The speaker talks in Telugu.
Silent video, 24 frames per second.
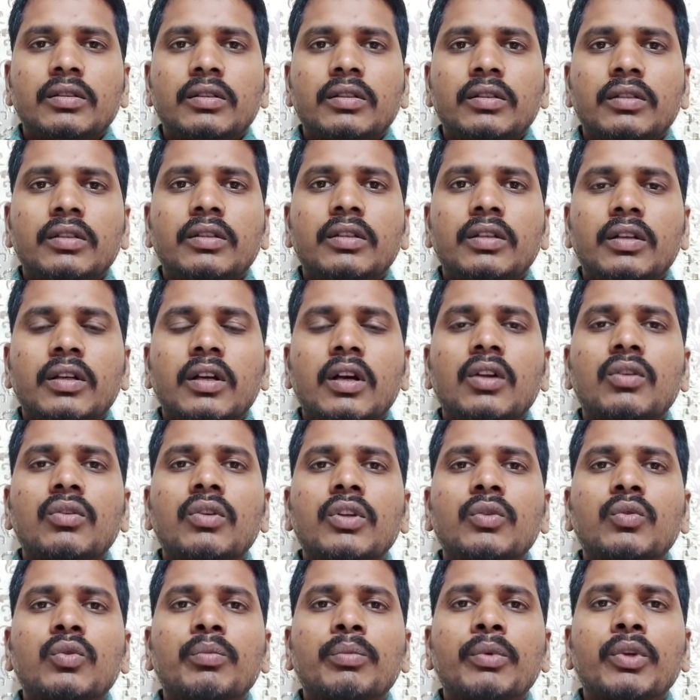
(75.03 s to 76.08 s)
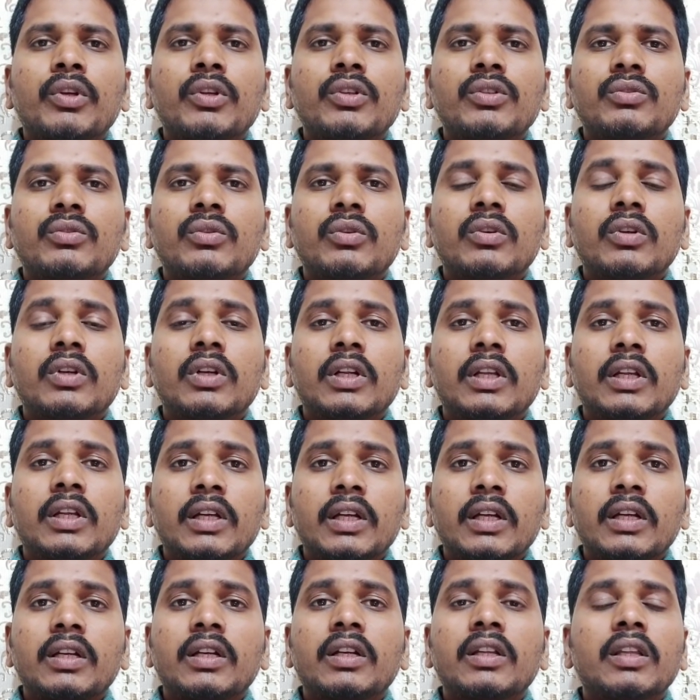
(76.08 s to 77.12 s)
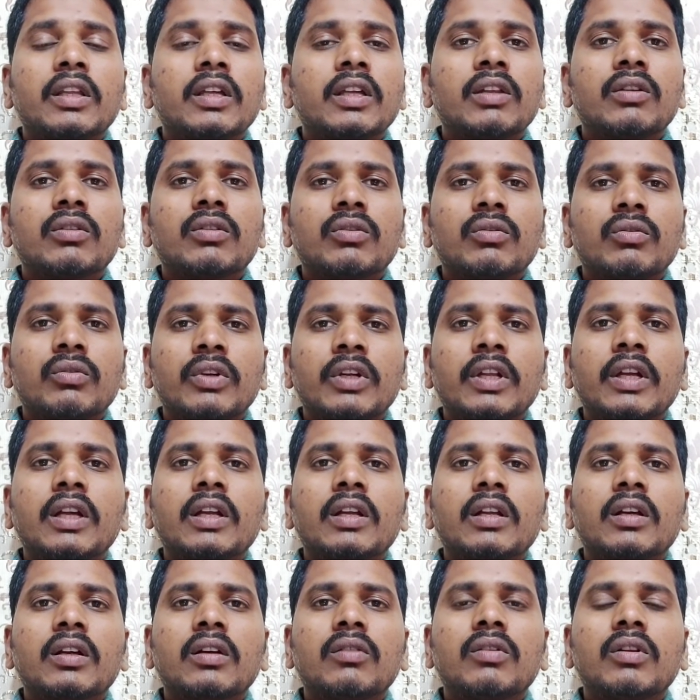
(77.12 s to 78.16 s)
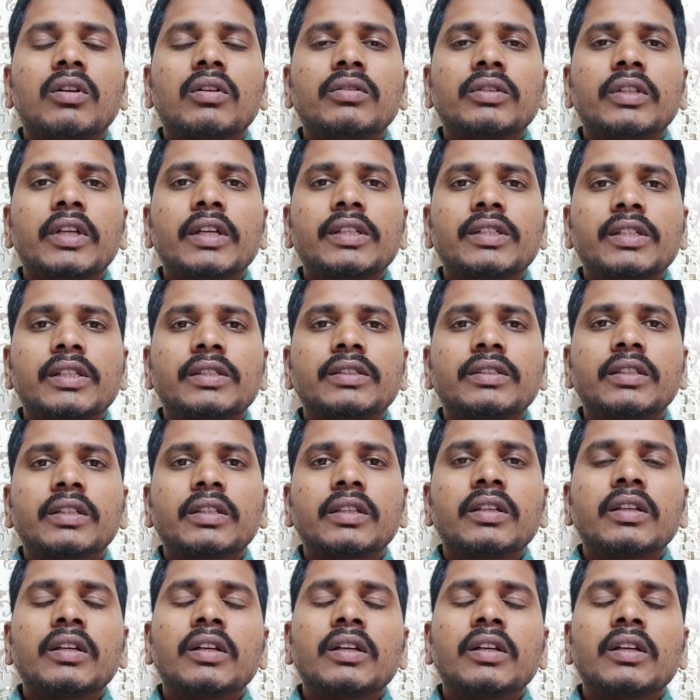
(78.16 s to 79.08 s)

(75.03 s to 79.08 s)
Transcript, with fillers: ఈ కానూన్ని ఉపయోగించుకోకుండా ఇంకా ఇంటి దగ్గర ఎవరైనా ఉంటే కనుక వాళ్ళు దయచేసి